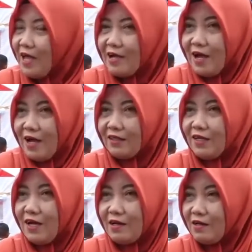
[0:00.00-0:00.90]
yang dekat
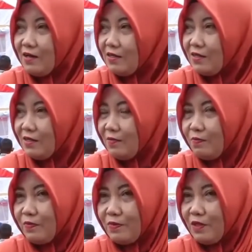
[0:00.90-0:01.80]
dengan eh,
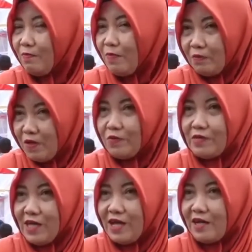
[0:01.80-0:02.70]
tempat
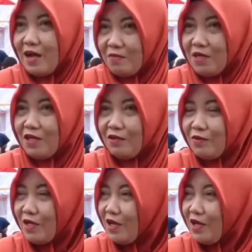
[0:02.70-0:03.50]
pengungsian kami gitu.